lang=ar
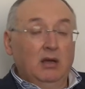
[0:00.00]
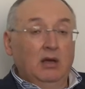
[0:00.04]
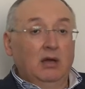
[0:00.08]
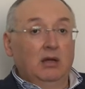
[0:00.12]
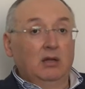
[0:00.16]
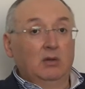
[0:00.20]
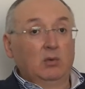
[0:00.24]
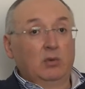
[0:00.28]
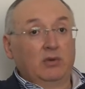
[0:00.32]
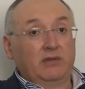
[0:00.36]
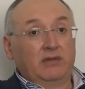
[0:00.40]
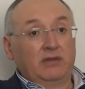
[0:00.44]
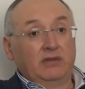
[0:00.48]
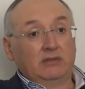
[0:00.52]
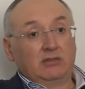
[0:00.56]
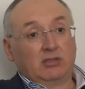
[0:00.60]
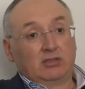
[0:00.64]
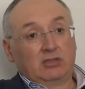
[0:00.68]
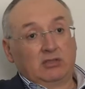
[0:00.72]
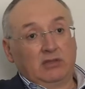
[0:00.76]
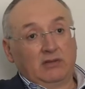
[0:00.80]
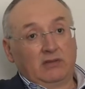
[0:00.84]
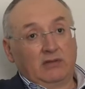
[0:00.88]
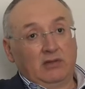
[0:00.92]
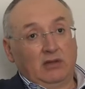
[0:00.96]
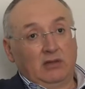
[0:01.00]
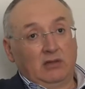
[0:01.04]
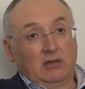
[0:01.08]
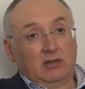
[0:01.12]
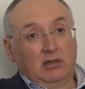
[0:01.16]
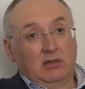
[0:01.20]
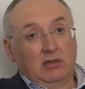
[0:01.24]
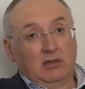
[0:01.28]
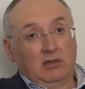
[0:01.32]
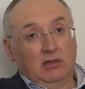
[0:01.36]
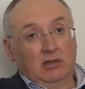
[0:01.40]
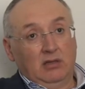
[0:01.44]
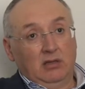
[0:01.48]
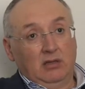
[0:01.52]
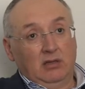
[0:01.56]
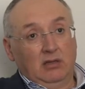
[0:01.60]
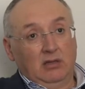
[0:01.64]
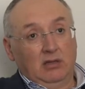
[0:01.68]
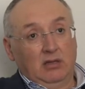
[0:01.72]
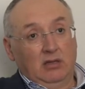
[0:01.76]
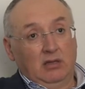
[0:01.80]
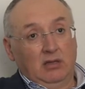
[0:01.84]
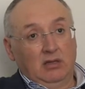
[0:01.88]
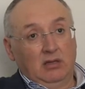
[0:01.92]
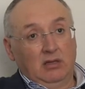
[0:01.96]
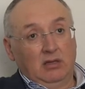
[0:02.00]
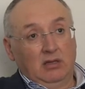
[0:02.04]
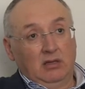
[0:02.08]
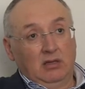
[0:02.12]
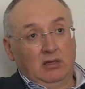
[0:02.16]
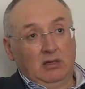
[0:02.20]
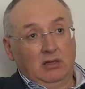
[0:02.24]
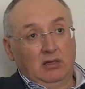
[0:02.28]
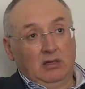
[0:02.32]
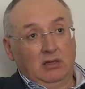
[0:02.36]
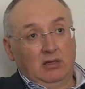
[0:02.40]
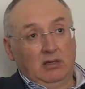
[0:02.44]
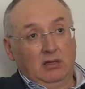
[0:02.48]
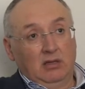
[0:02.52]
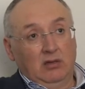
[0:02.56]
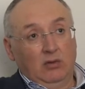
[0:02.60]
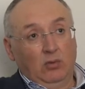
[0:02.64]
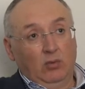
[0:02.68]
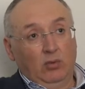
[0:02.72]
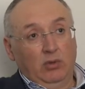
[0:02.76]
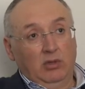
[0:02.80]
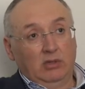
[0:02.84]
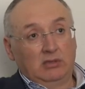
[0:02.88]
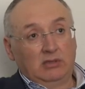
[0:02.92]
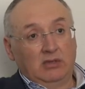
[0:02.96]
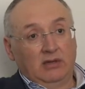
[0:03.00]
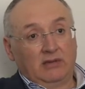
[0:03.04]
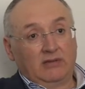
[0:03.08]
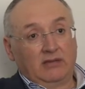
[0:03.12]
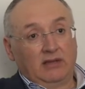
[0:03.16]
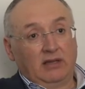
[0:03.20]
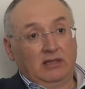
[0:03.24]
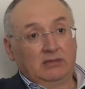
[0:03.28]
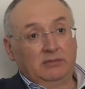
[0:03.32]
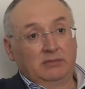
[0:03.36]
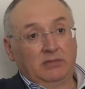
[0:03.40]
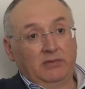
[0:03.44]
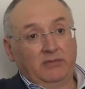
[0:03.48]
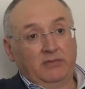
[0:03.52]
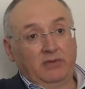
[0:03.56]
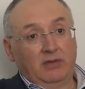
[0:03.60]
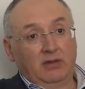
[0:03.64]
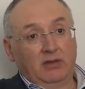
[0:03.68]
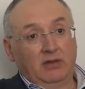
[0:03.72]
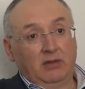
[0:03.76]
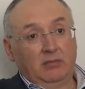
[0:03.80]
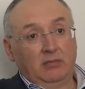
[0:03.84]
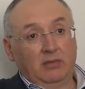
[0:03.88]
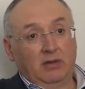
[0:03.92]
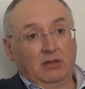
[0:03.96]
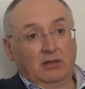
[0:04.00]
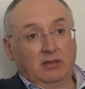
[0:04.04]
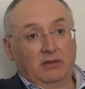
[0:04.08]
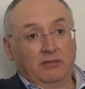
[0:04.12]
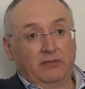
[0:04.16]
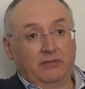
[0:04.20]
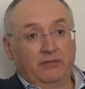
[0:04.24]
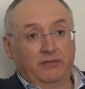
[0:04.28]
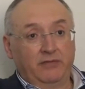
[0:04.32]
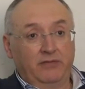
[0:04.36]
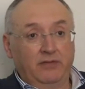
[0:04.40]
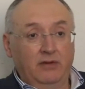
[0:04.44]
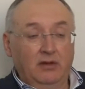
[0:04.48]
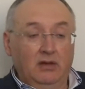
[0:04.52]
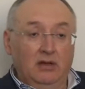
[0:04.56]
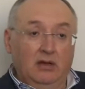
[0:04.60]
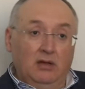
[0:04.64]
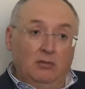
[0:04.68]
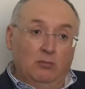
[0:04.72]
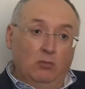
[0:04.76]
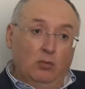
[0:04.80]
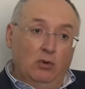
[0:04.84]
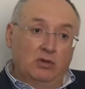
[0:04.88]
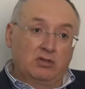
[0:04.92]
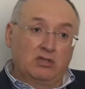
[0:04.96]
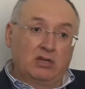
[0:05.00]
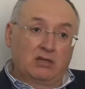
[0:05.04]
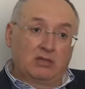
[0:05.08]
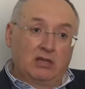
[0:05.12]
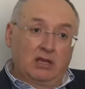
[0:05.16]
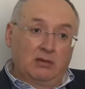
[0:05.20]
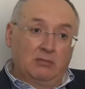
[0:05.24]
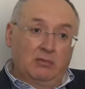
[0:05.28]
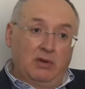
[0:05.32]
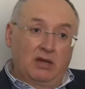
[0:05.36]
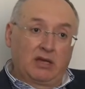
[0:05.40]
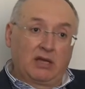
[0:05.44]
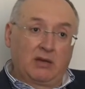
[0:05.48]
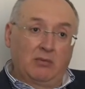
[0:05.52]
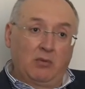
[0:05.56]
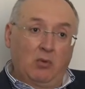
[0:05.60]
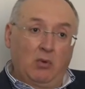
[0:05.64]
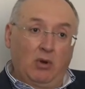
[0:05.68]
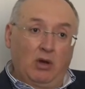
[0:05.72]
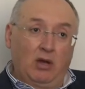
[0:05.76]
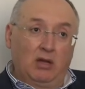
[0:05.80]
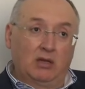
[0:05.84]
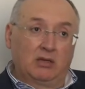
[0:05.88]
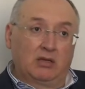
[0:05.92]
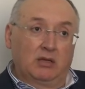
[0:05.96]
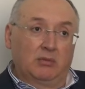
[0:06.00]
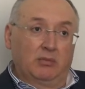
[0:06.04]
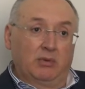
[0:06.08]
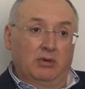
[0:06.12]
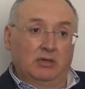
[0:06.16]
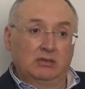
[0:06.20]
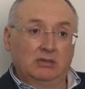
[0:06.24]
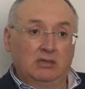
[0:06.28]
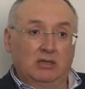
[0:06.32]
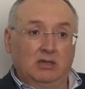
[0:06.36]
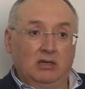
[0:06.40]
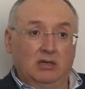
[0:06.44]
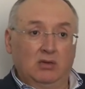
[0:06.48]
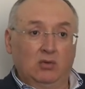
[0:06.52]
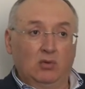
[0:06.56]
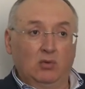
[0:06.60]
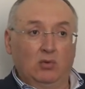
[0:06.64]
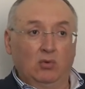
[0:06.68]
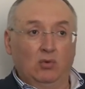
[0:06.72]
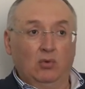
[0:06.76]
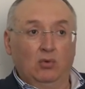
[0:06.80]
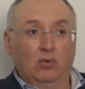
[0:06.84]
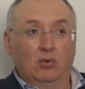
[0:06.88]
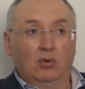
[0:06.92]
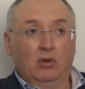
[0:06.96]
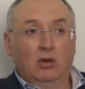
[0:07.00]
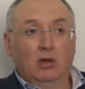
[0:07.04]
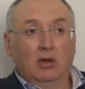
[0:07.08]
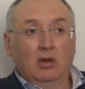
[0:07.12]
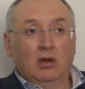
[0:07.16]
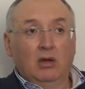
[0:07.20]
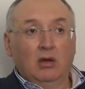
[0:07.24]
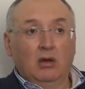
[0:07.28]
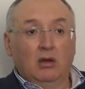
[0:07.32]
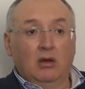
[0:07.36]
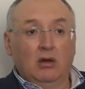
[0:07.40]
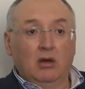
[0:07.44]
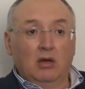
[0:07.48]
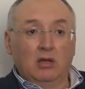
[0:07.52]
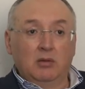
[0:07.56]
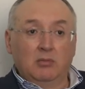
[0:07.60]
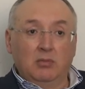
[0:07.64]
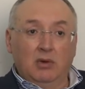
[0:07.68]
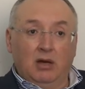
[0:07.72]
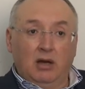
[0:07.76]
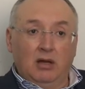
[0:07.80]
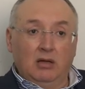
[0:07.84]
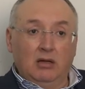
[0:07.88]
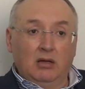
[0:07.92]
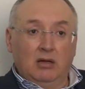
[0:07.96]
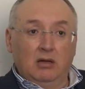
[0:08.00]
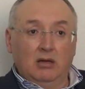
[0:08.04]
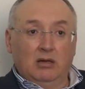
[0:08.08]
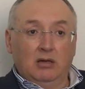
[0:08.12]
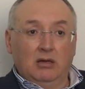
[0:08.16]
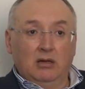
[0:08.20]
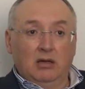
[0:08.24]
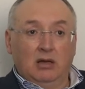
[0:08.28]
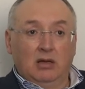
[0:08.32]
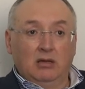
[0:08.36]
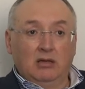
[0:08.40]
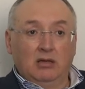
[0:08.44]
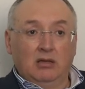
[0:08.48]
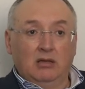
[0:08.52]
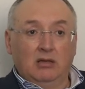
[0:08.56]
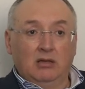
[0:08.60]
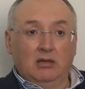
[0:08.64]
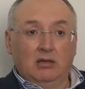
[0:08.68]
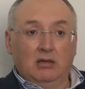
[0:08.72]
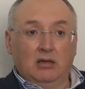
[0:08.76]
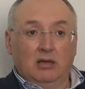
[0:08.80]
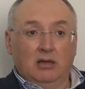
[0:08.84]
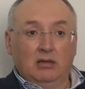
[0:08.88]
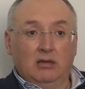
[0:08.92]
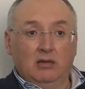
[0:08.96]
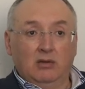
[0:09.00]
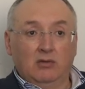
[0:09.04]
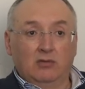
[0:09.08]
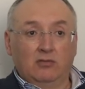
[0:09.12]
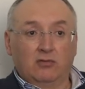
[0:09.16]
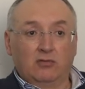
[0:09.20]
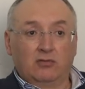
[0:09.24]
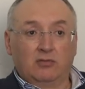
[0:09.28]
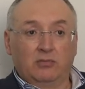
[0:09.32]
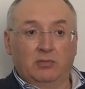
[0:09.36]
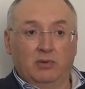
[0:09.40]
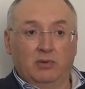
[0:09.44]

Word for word: الوزير الجريساتي آه، يعني آه، هو رأس حربة في ملف مواجهه المحكمه واعتبارها انه قائمه على على على اسس